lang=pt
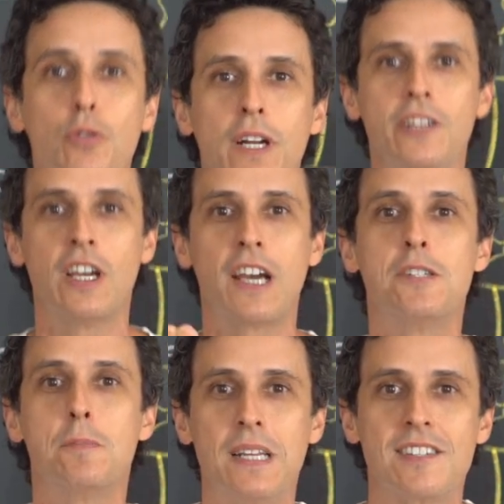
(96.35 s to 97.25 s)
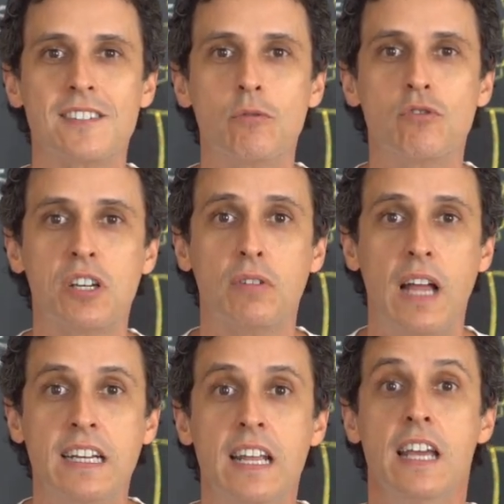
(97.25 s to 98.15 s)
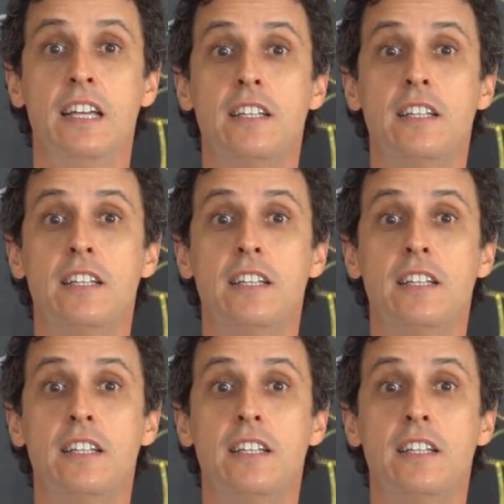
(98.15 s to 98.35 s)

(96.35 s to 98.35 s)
durante a respiração celular.